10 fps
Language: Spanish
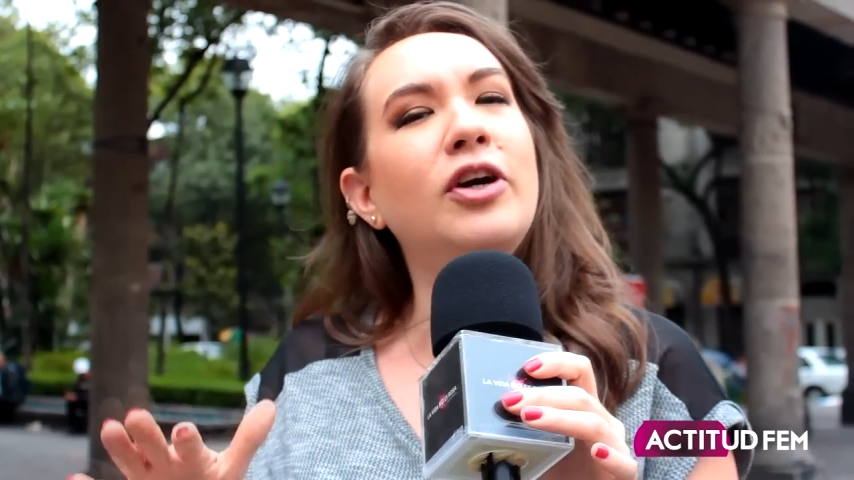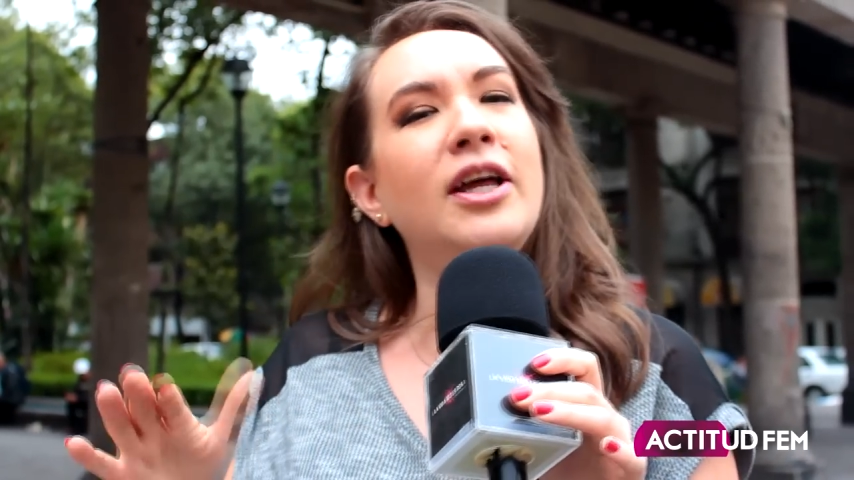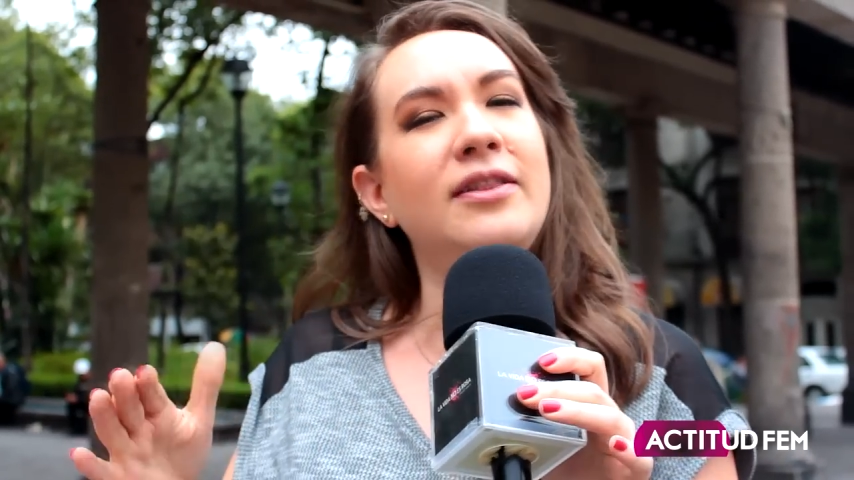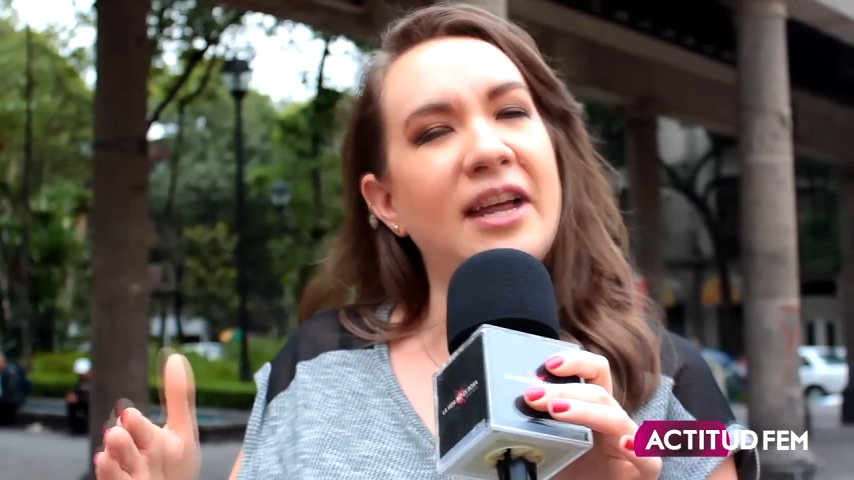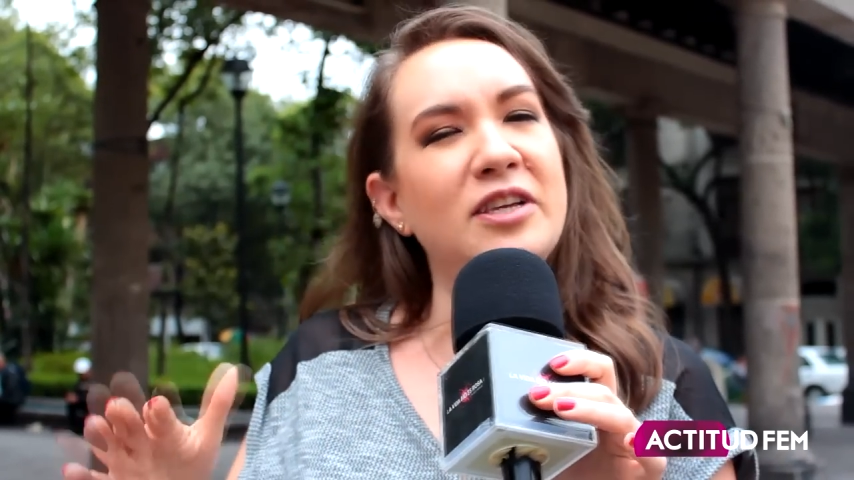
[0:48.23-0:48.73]

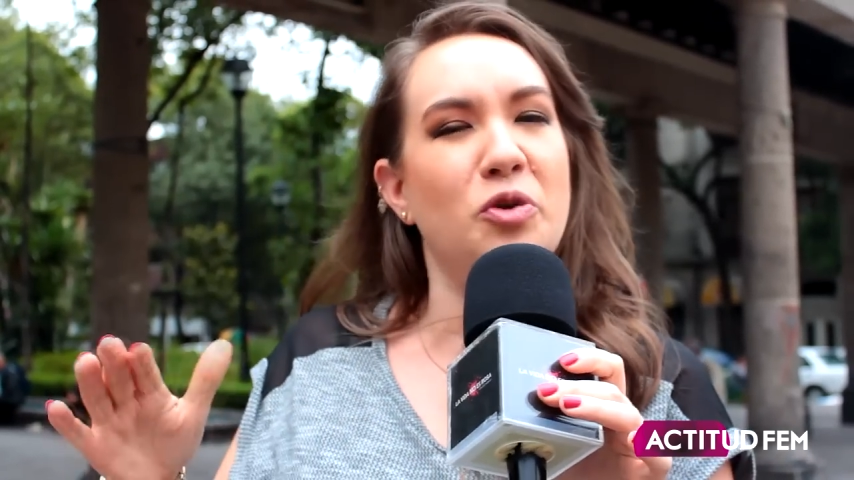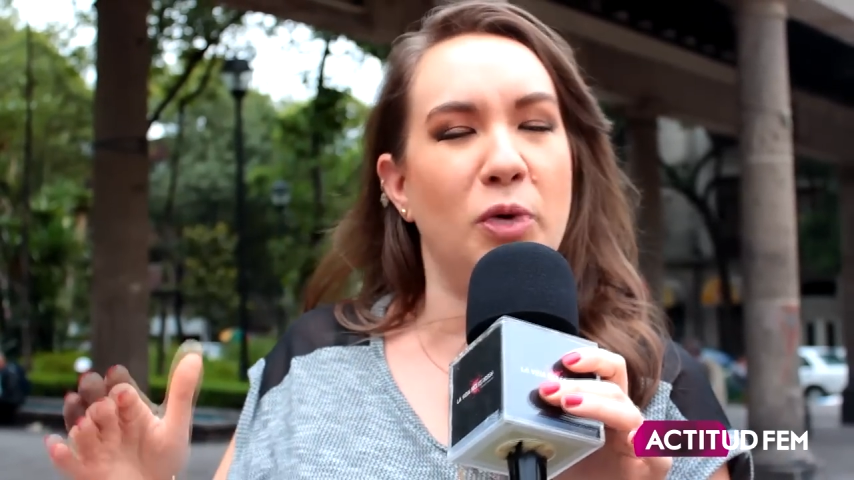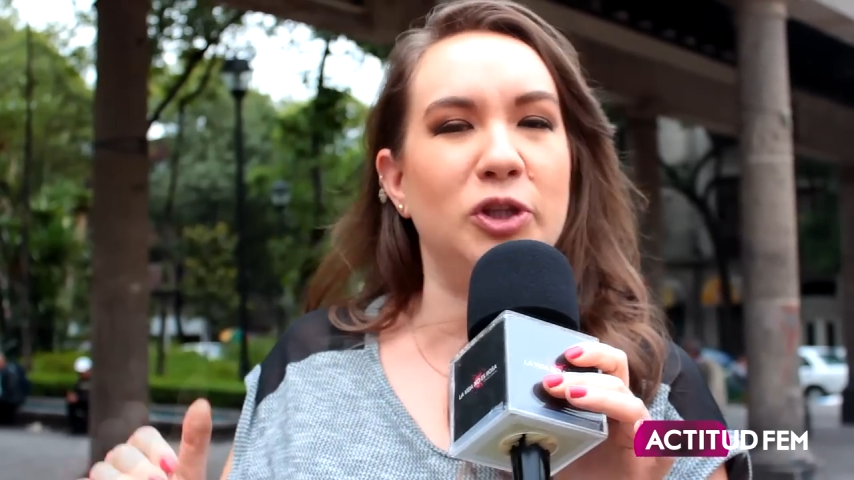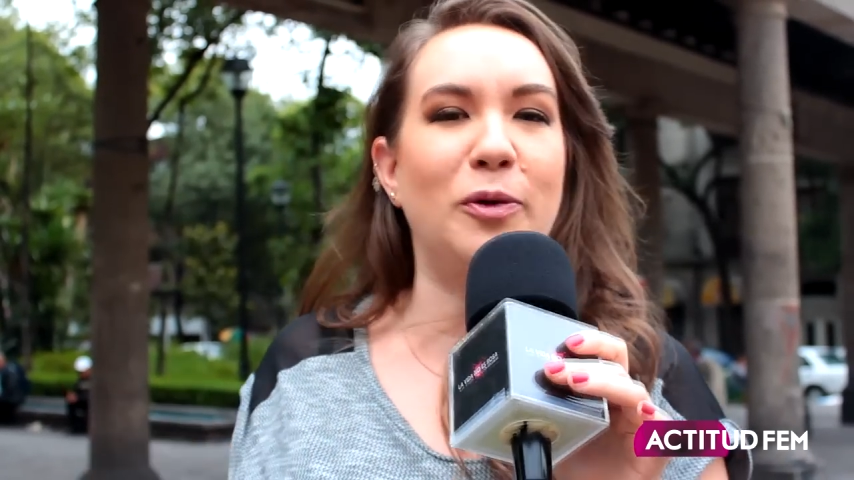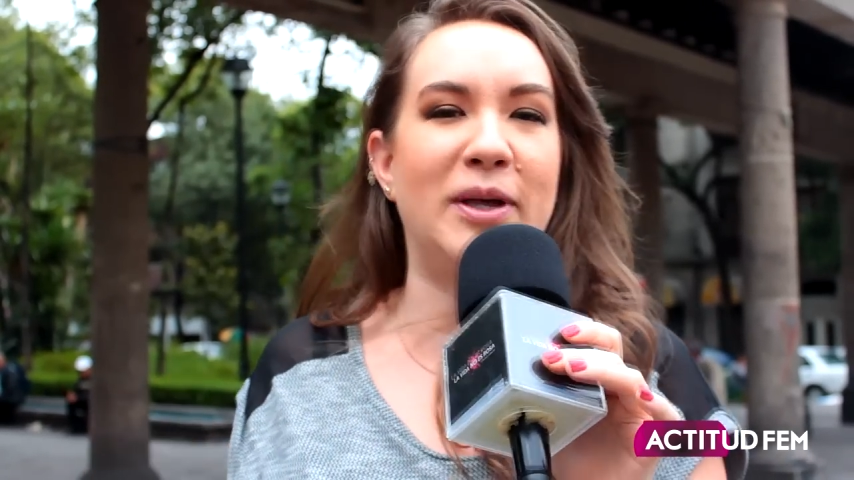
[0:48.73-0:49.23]
que tres o
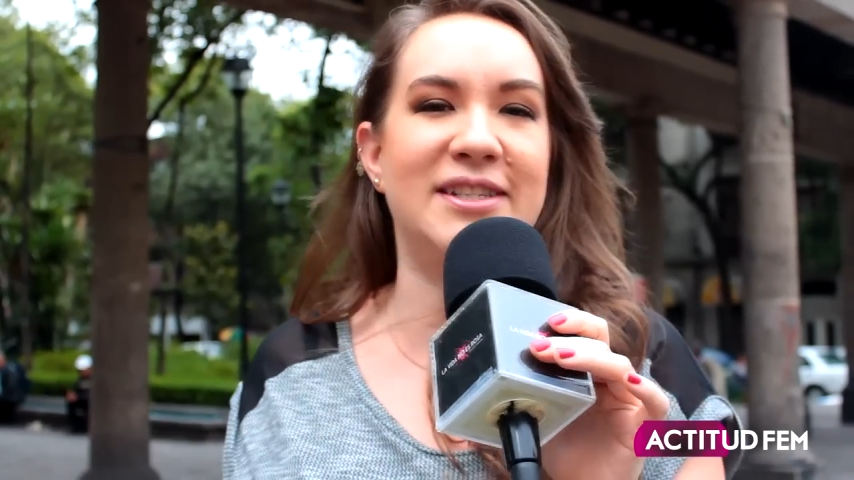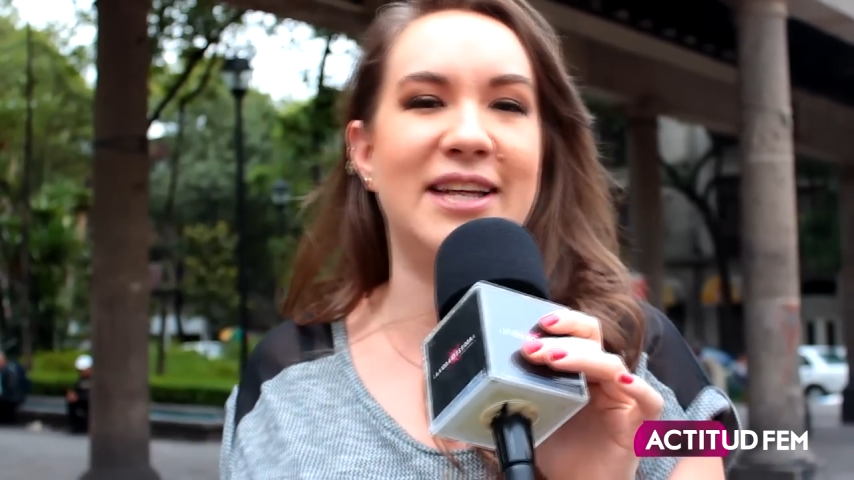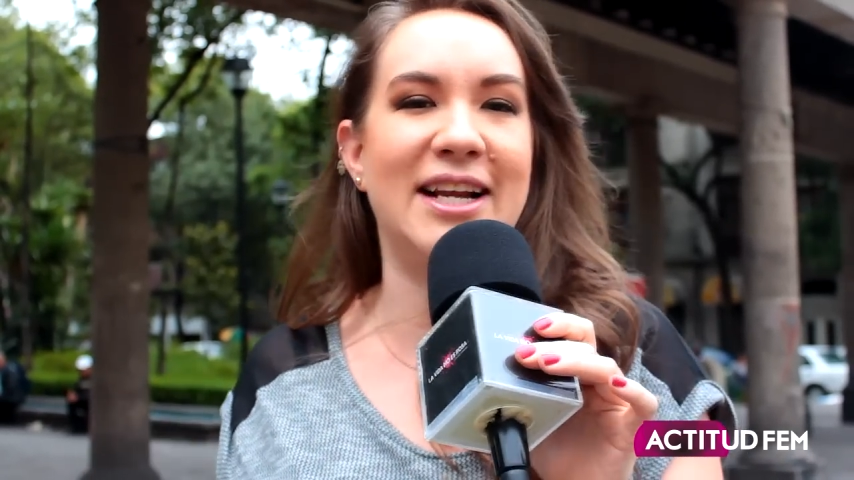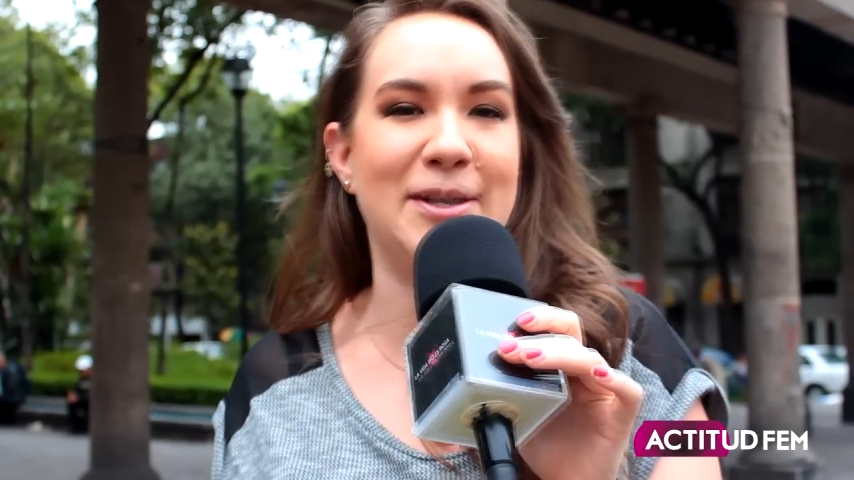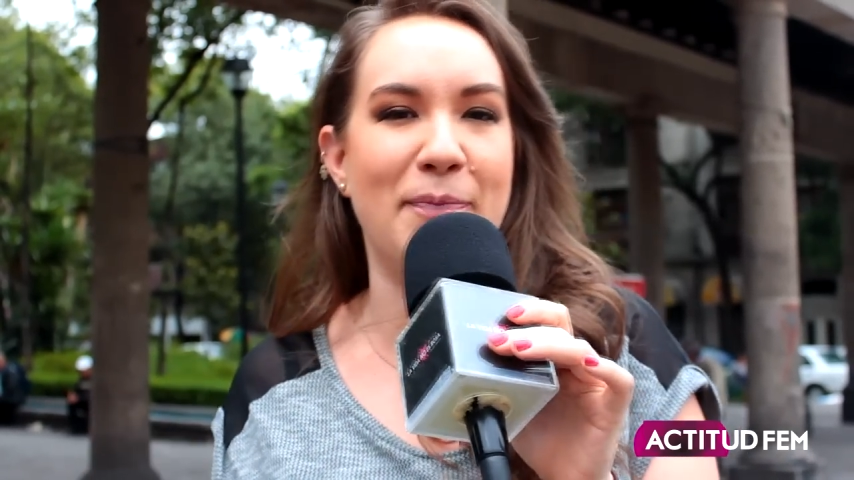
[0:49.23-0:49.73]
cuatro veces
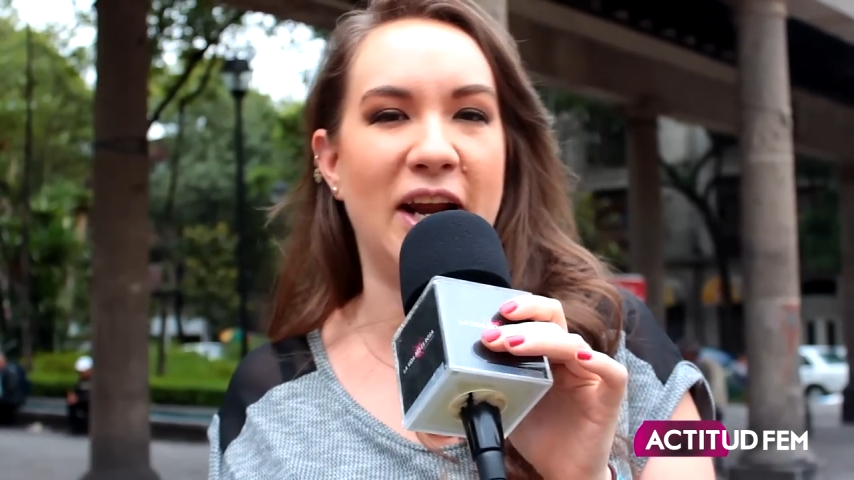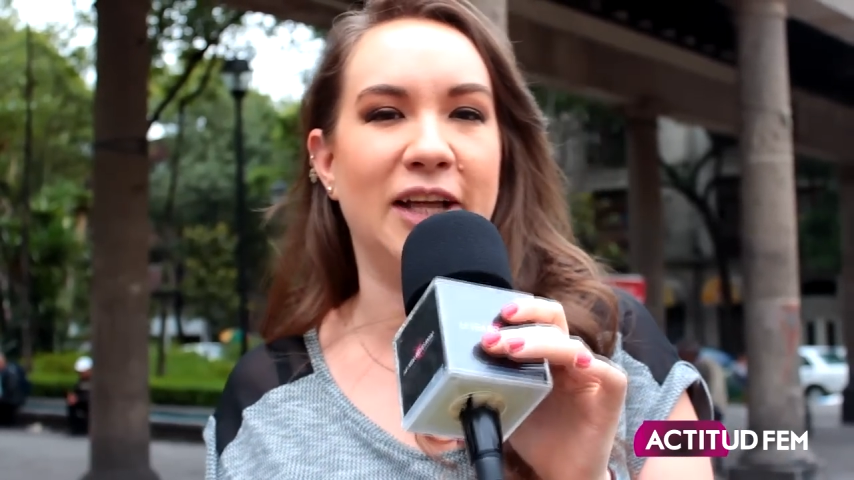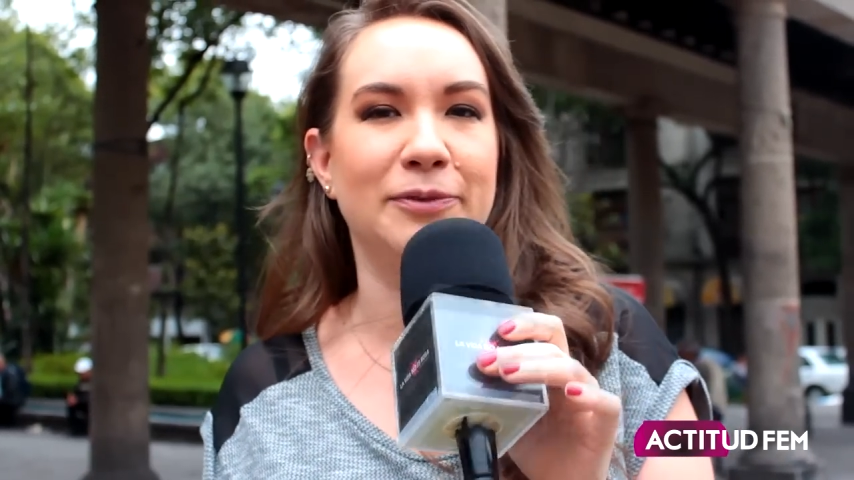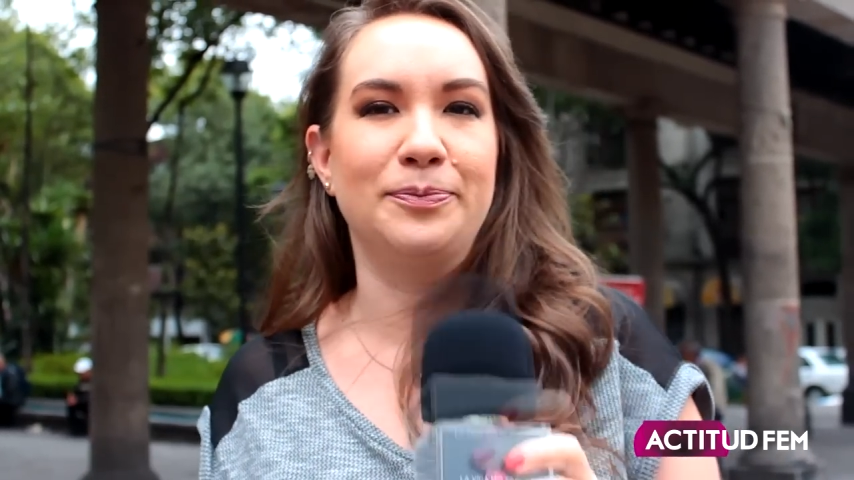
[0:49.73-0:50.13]
a la semana.